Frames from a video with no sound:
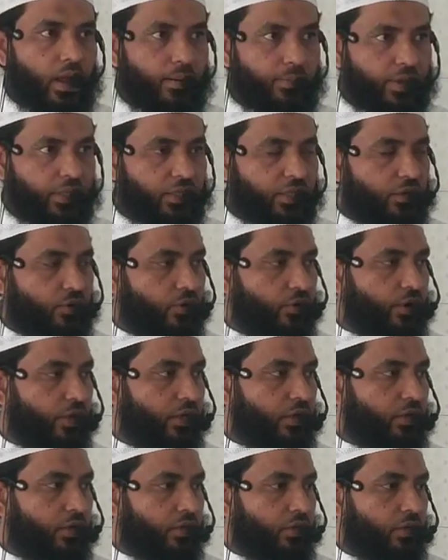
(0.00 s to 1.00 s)
আমাদের হয়ে
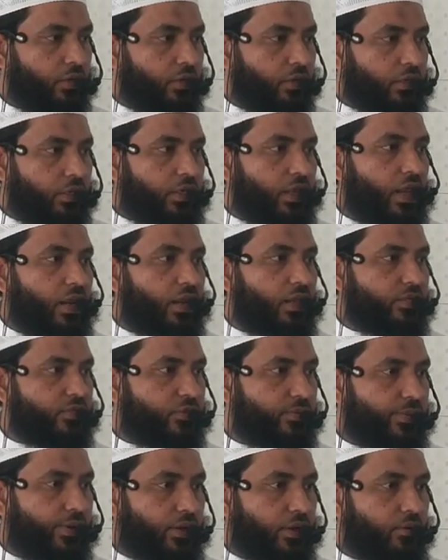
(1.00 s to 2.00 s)
তিনি আল্লাহ
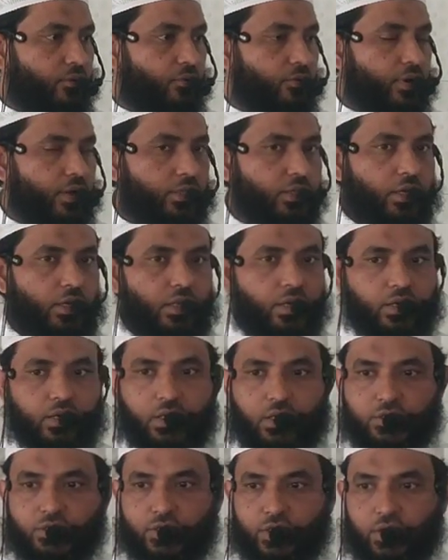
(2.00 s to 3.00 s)
হুয়া তালার
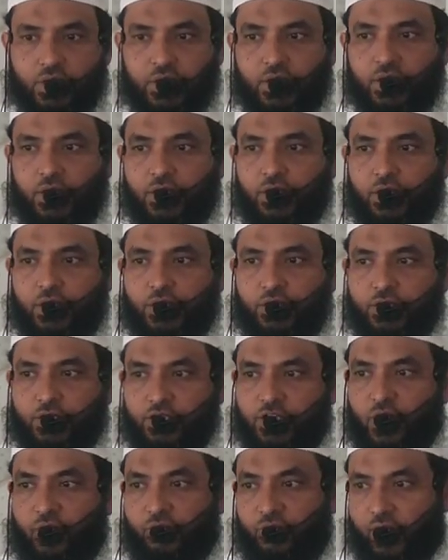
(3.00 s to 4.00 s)
কাছে
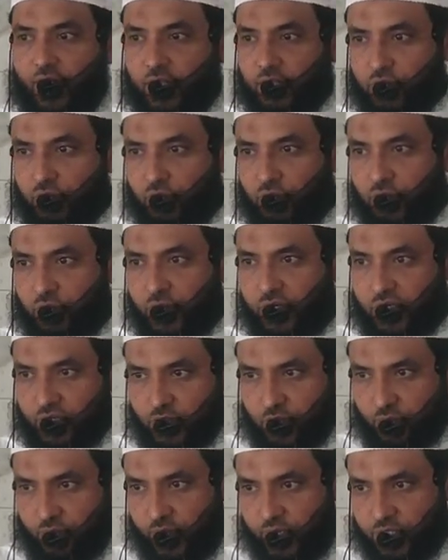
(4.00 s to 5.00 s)
সাফাত করবেন
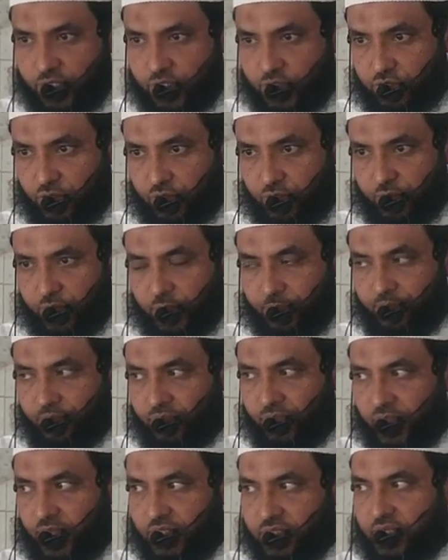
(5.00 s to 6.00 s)
সুপারিশ করবেন
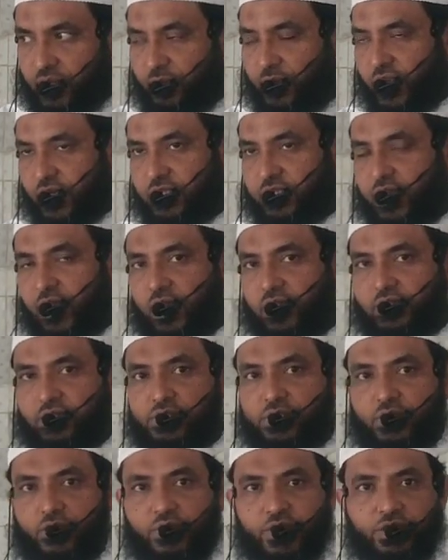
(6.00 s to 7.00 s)
যেমন একটি
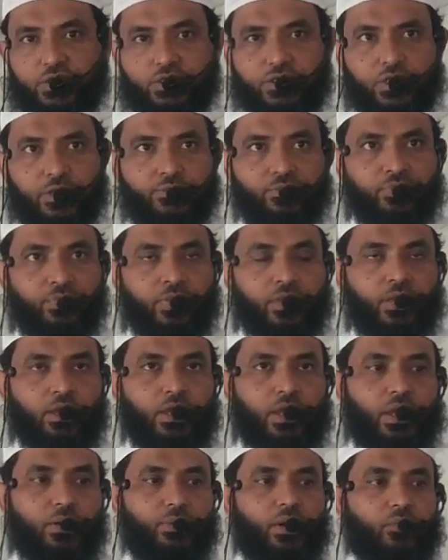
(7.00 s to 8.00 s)
হাদিসে রয়েছে
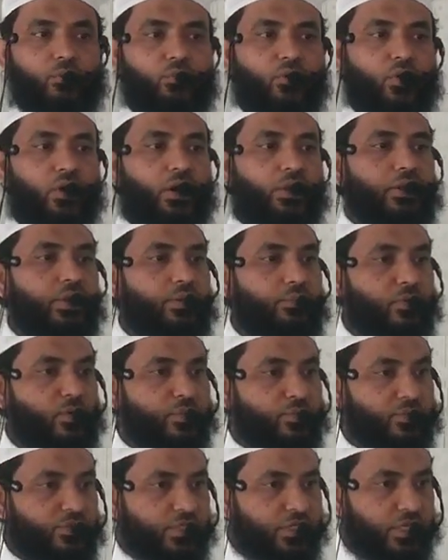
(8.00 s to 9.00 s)
ইমাম বুখারি এবং
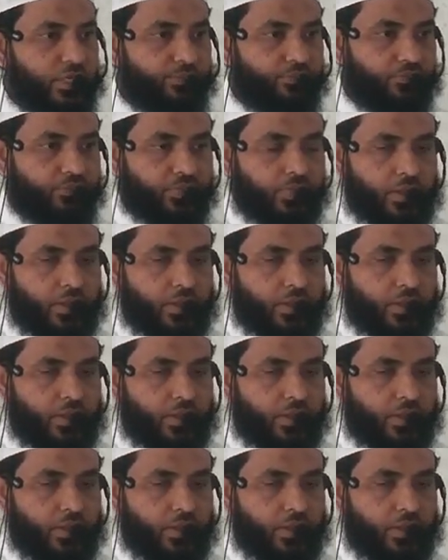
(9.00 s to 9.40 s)
মুসলিম